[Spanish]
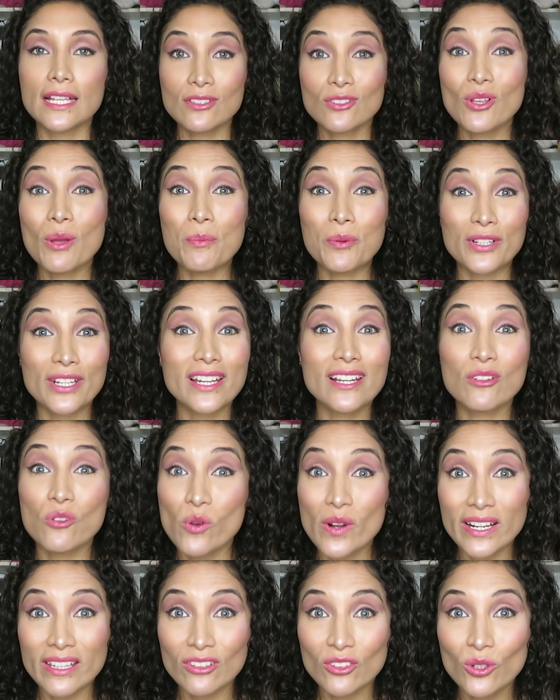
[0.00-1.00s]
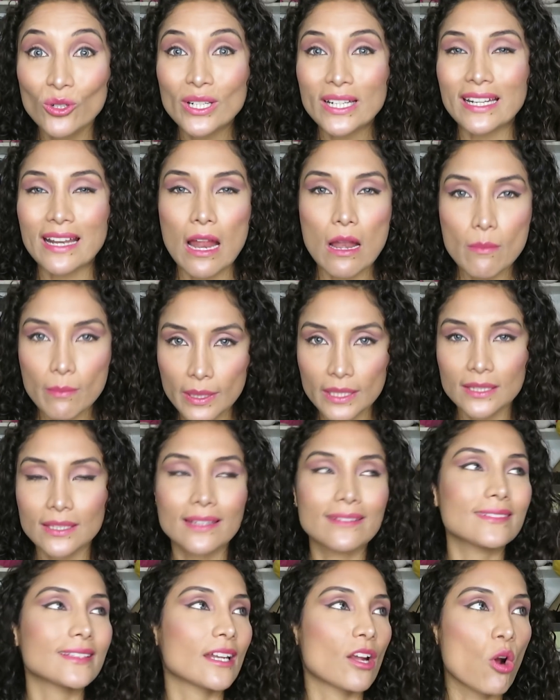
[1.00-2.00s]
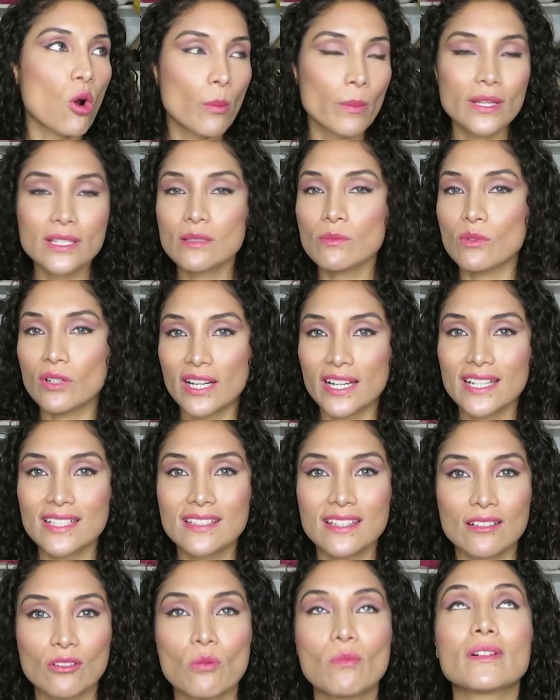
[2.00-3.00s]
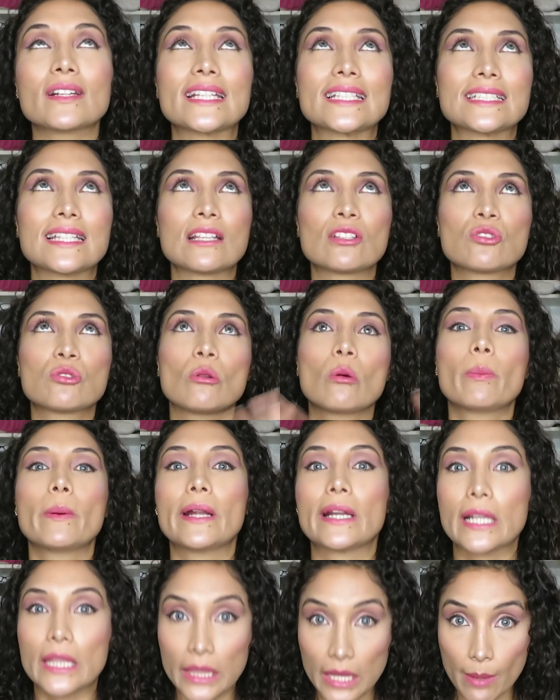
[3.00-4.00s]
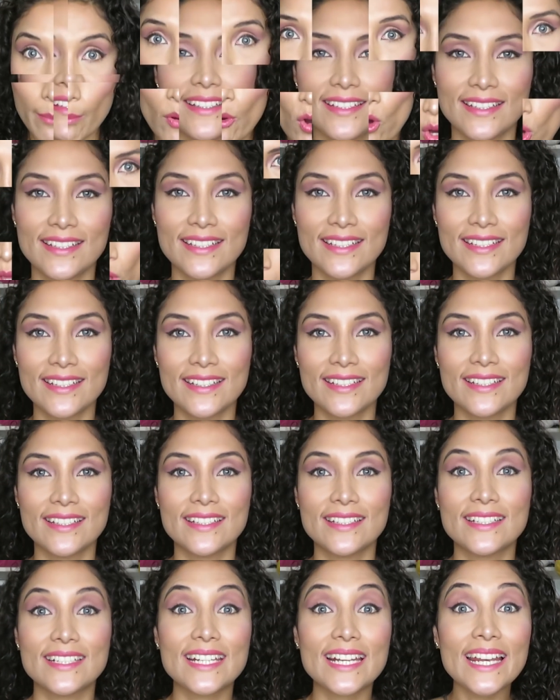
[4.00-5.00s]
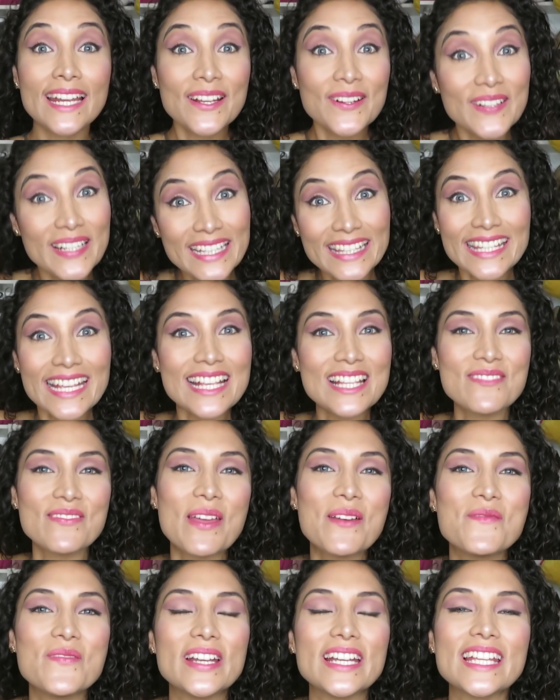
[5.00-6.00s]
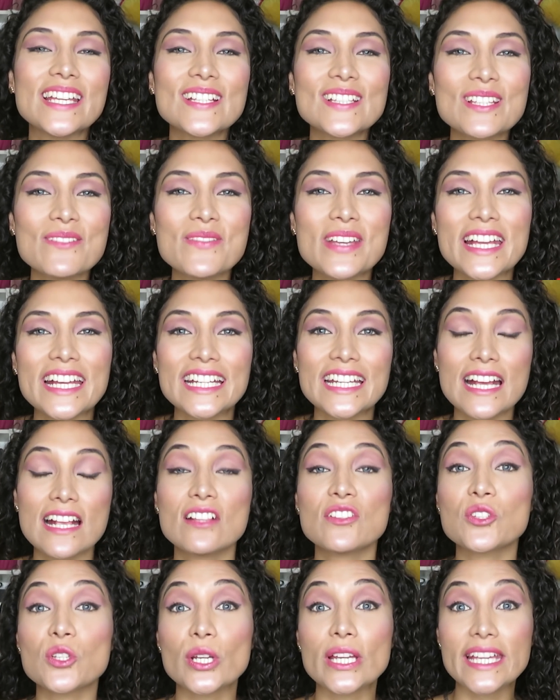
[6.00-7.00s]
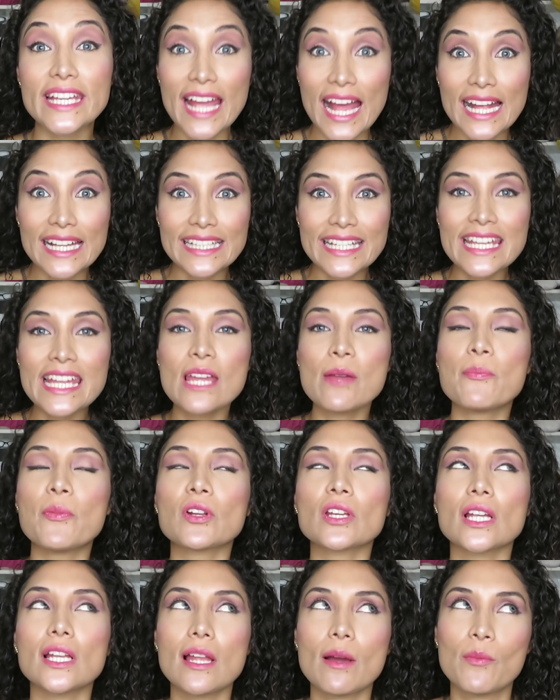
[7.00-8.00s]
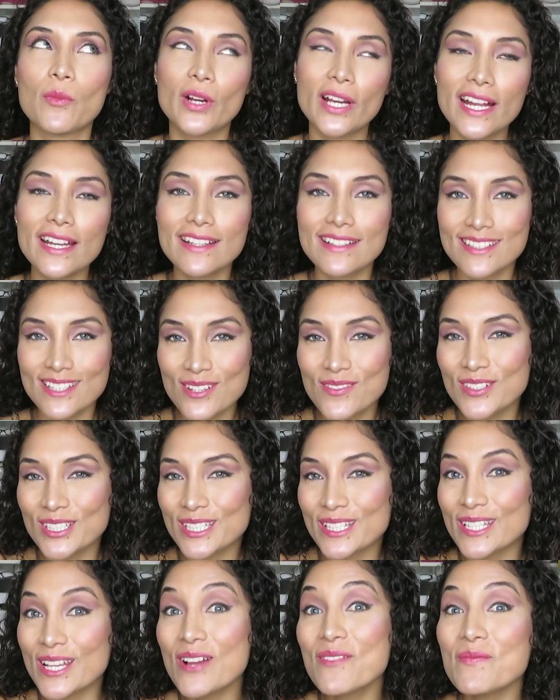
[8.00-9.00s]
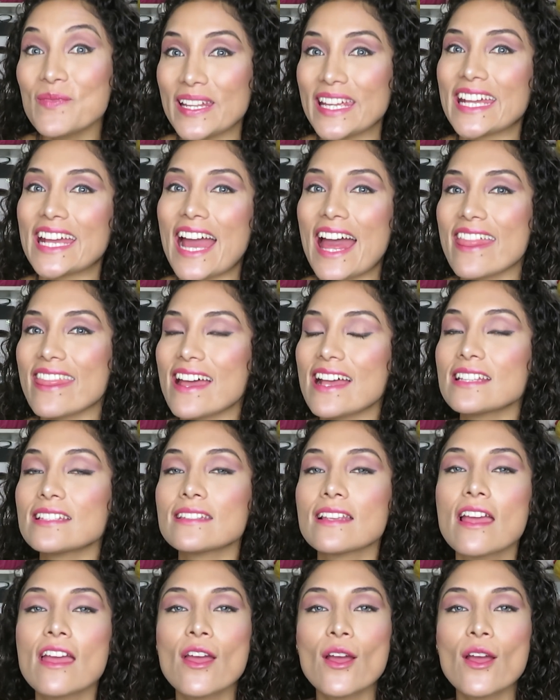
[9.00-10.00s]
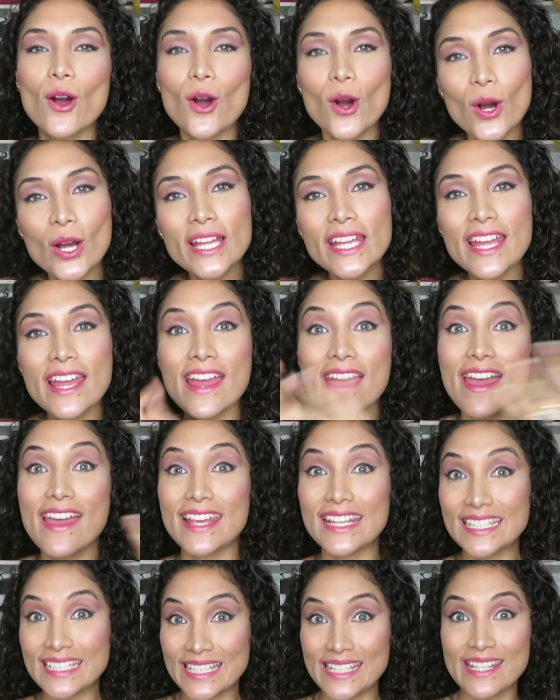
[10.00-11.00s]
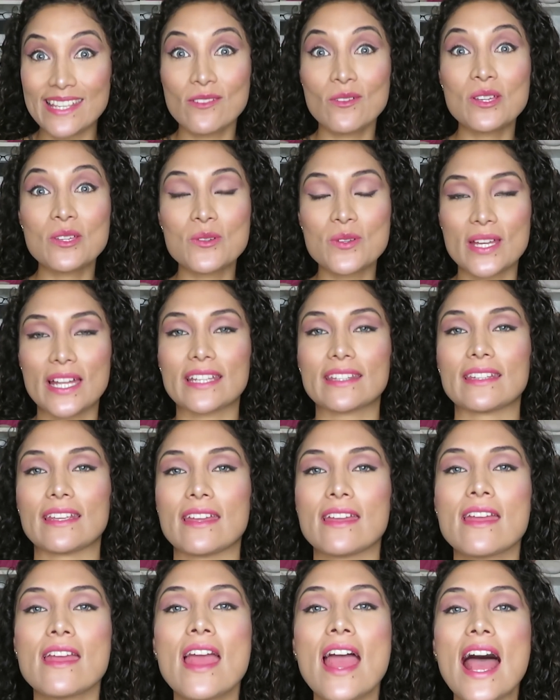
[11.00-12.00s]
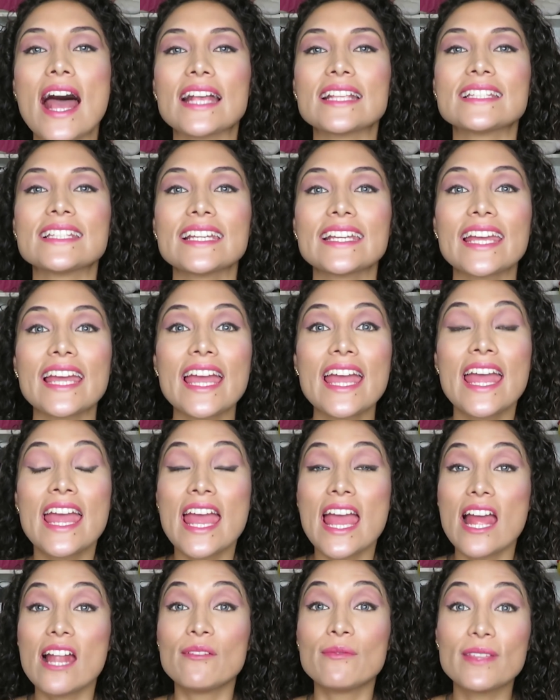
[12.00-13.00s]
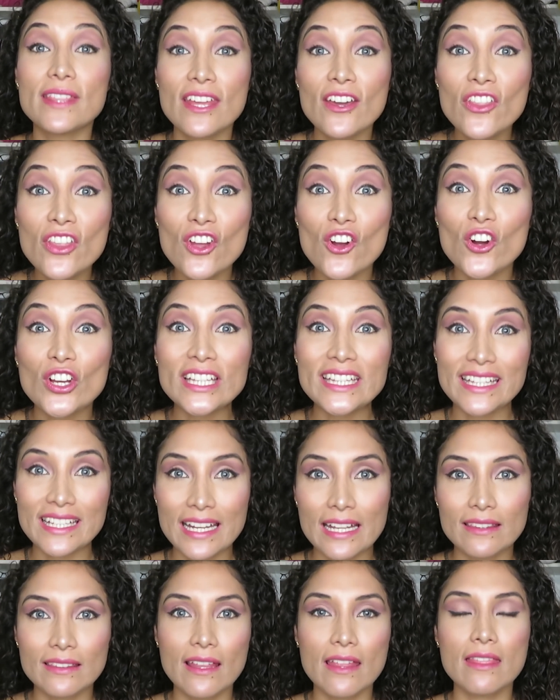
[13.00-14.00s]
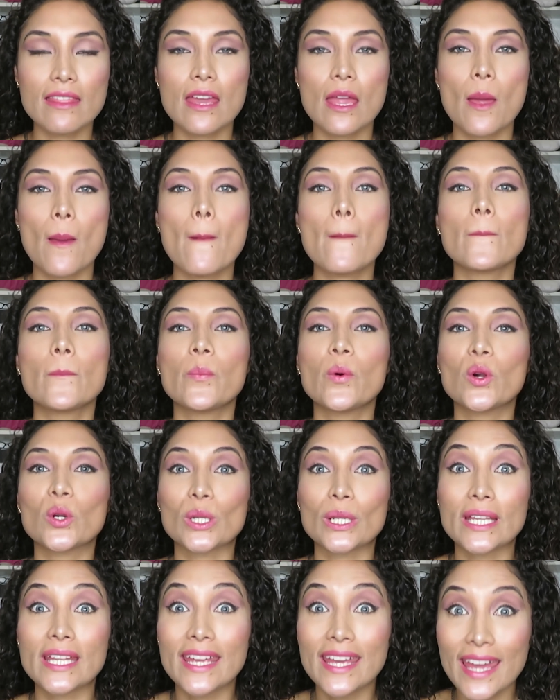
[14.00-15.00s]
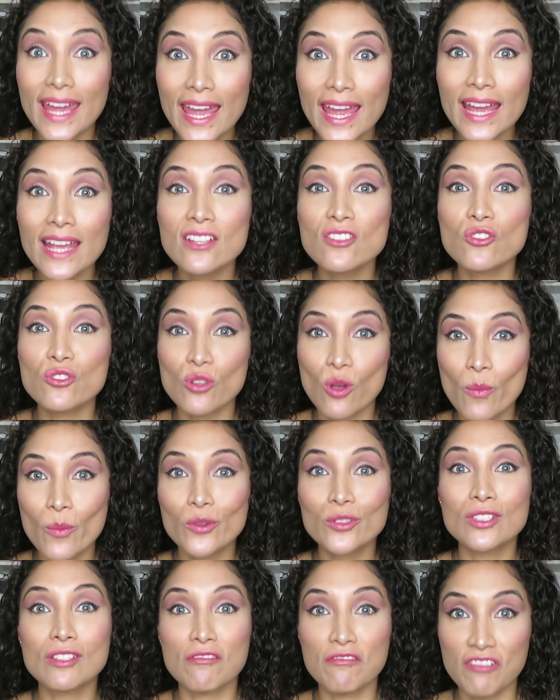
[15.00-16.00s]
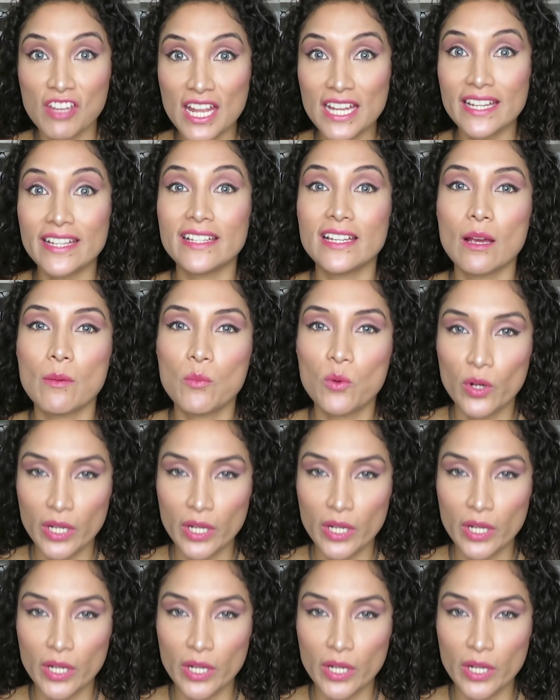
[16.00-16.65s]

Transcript: Esto de poner el cuerno realmente entre hombres y mujeres es como que está súper de moda. Recuritas, bienvenidos a mi canal, soy Cali y porque las mujeres somos complicadas, hoy he decidido ayudarte. Así que el video de hoy trata de por qué somos infieles las